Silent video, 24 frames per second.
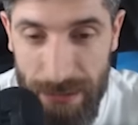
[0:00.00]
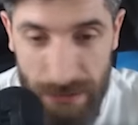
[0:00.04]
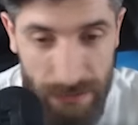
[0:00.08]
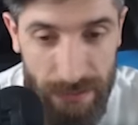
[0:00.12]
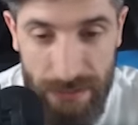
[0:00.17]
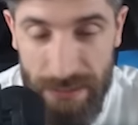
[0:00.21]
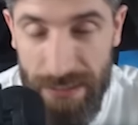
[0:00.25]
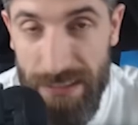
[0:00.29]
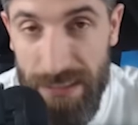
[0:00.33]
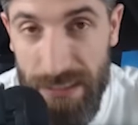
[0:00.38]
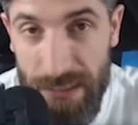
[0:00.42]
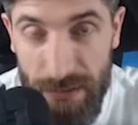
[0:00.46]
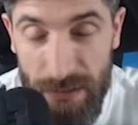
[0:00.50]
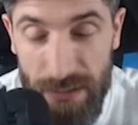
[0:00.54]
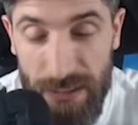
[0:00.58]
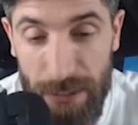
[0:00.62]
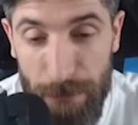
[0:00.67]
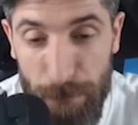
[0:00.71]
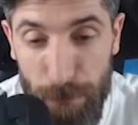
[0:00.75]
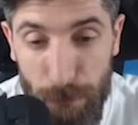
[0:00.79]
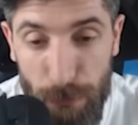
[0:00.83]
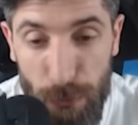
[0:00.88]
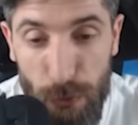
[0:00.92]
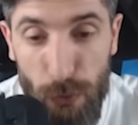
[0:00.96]
i 60 di vita
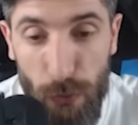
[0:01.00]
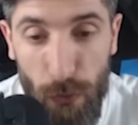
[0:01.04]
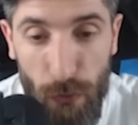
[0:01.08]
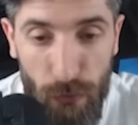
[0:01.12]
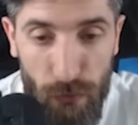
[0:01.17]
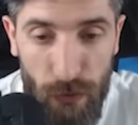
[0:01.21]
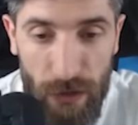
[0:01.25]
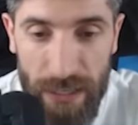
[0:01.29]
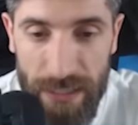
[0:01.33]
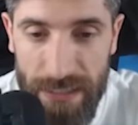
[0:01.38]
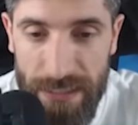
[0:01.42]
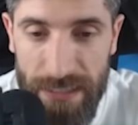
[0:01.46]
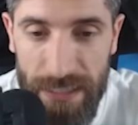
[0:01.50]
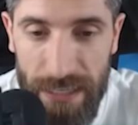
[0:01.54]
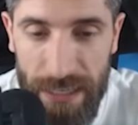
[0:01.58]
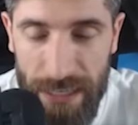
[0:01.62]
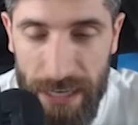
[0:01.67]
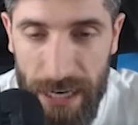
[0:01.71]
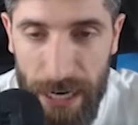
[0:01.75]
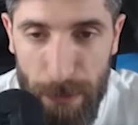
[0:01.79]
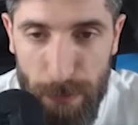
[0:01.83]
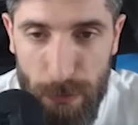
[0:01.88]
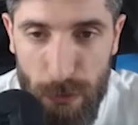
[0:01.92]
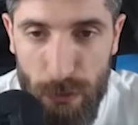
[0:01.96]
in più offerti dalla
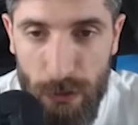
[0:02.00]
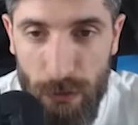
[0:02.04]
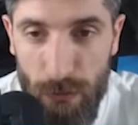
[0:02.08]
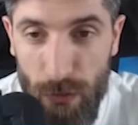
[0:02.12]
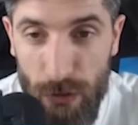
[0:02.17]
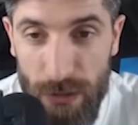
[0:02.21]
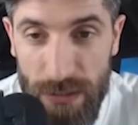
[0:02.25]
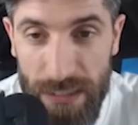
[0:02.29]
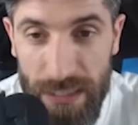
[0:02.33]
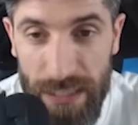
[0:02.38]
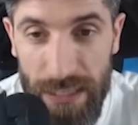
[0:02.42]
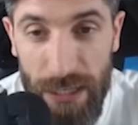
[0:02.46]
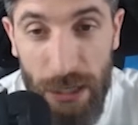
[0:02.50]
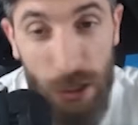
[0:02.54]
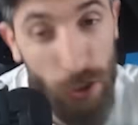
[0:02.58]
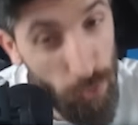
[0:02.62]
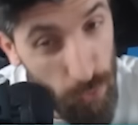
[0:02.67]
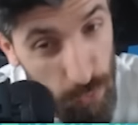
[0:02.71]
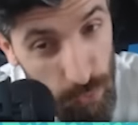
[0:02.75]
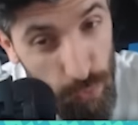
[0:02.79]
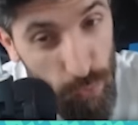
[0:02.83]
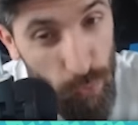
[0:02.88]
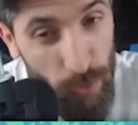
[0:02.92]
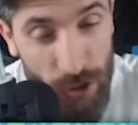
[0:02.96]
capsula, vuol dire
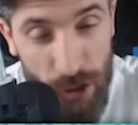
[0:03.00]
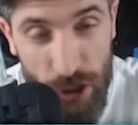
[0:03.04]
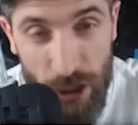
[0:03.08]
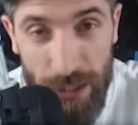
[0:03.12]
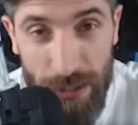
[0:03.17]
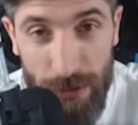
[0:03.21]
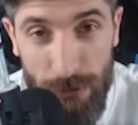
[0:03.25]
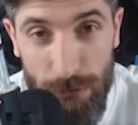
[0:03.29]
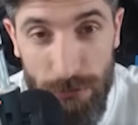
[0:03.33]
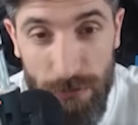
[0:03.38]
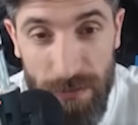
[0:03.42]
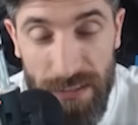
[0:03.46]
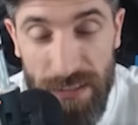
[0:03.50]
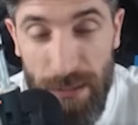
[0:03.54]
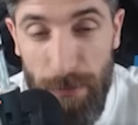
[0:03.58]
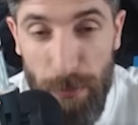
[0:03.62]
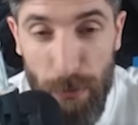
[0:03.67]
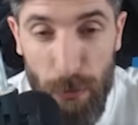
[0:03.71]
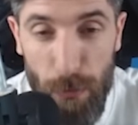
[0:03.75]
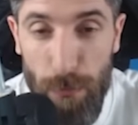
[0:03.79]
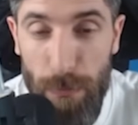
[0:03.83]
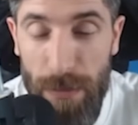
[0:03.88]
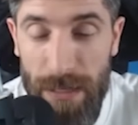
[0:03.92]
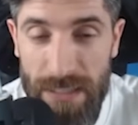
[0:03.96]
200 di vita
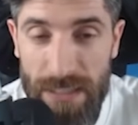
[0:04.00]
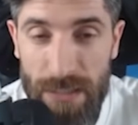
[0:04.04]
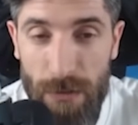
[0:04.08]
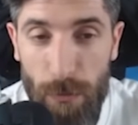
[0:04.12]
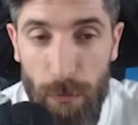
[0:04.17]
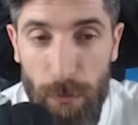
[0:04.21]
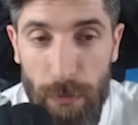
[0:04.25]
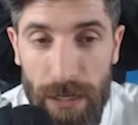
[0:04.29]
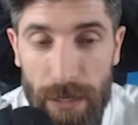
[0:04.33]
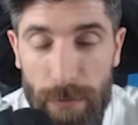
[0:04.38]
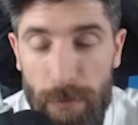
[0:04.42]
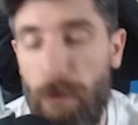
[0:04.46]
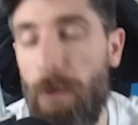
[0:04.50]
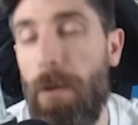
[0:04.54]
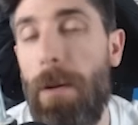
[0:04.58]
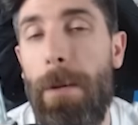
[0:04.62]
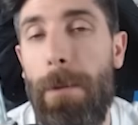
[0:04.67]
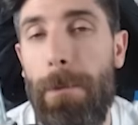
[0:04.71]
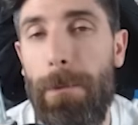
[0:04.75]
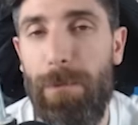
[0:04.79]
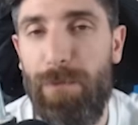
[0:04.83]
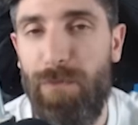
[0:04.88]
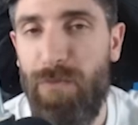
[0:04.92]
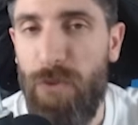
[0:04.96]
per un base da un premio,
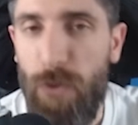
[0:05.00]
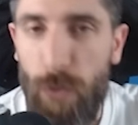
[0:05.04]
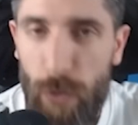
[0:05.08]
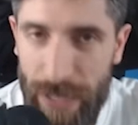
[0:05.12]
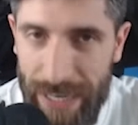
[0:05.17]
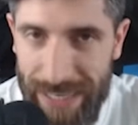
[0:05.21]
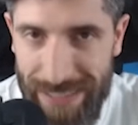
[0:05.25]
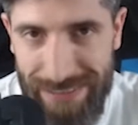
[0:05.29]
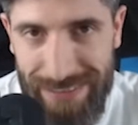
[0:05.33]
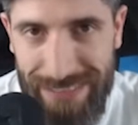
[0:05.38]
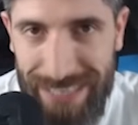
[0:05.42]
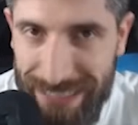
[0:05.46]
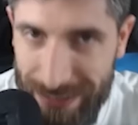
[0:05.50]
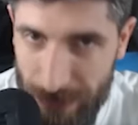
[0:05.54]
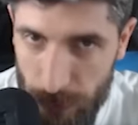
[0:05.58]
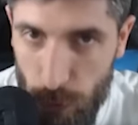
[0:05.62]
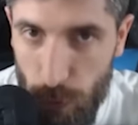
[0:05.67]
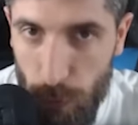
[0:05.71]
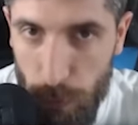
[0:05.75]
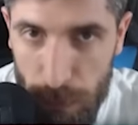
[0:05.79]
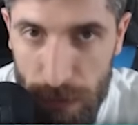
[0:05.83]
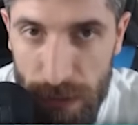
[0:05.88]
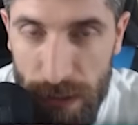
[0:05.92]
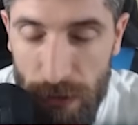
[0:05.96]
non è
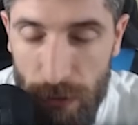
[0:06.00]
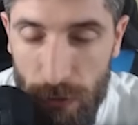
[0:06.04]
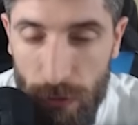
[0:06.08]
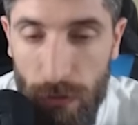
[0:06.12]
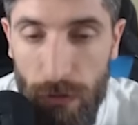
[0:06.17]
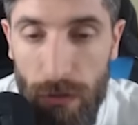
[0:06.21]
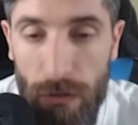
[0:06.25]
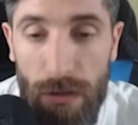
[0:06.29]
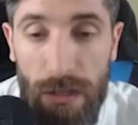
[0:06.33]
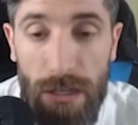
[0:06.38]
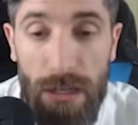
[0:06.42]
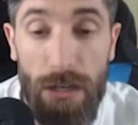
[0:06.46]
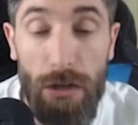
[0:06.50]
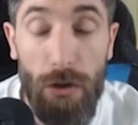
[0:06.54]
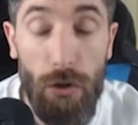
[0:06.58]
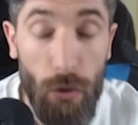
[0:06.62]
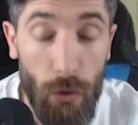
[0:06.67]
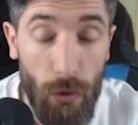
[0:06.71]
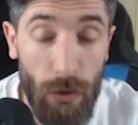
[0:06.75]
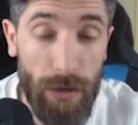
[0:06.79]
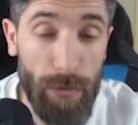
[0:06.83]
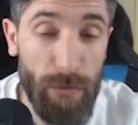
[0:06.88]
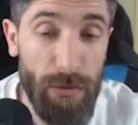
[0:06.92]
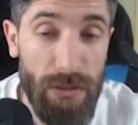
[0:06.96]
tanto piccolo,
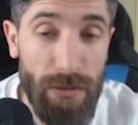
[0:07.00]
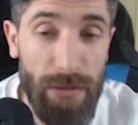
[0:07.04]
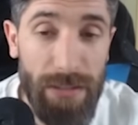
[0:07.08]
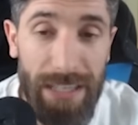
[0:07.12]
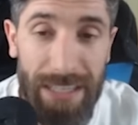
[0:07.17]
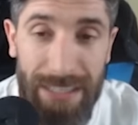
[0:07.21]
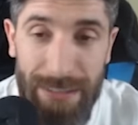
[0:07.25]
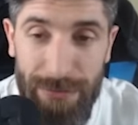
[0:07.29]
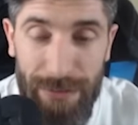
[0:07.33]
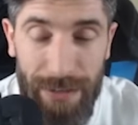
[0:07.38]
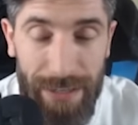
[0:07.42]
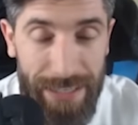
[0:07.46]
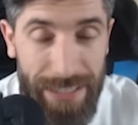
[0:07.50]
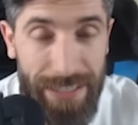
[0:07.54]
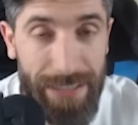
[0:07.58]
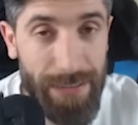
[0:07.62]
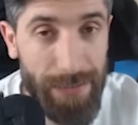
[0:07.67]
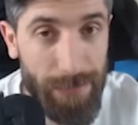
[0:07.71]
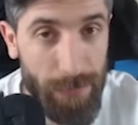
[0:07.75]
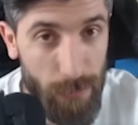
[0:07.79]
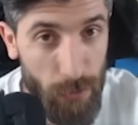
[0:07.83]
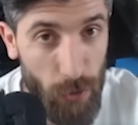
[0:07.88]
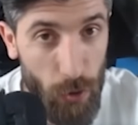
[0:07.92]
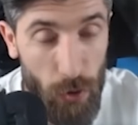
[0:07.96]
con la possibilità di fare
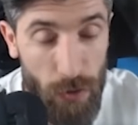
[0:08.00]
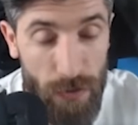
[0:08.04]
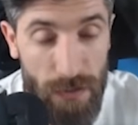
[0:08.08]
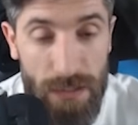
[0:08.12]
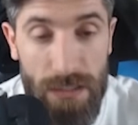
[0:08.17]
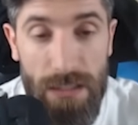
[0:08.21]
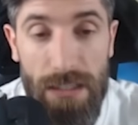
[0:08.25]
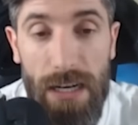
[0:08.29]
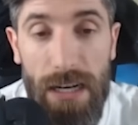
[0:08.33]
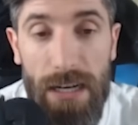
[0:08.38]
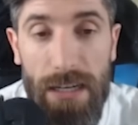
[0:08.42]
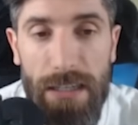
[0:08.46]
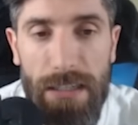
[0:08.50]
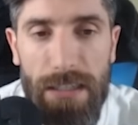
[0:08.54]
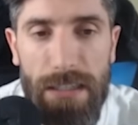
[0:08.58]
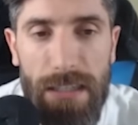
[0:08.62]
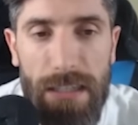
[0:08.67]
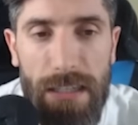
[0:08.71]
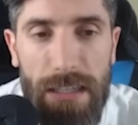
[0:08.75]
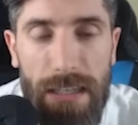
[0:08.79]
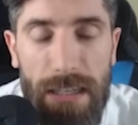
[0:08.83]
grossi danni.